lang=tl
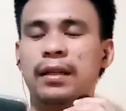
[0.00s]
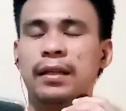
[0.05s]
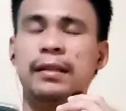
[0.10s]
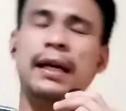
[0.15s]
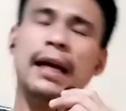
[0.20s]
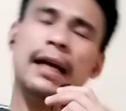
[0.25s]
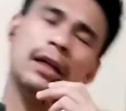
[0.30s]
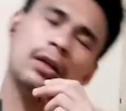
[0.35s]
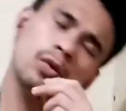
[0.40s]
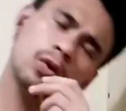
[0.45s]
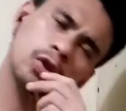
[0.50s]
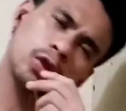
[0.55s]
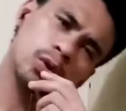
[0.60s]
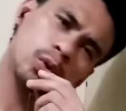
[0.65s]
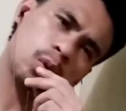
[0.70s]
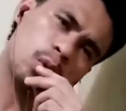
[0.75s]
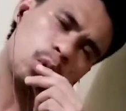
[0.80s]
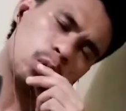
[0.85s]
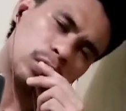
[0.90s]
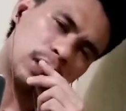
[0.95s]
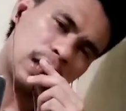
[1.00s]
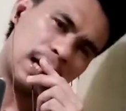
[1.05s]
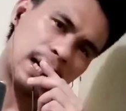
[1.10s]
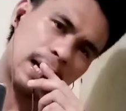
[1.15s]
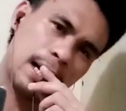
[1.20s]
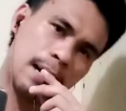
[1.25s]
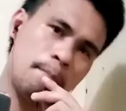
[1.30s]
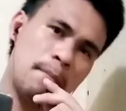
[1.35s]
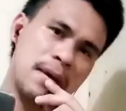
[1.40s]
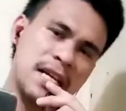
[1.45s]
Dahil gusto ko
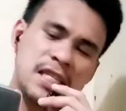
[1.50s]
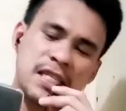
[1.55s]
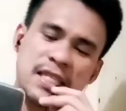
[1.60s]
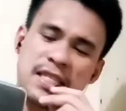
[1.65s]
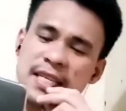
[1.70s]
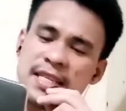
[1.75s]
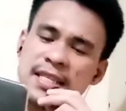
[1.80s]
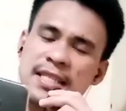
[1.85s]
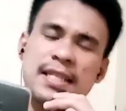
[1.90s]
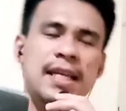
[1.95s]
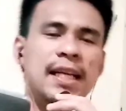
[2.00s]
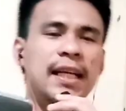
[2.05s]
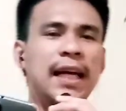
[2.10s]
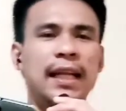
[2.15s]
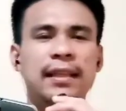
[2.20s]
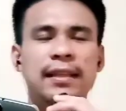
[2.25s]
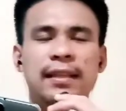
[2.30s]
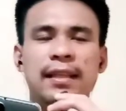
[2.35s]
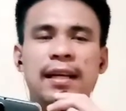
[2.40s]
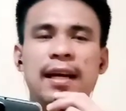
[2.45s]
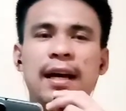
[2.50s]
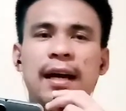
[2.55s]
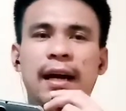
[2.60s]
talaga mas sisikat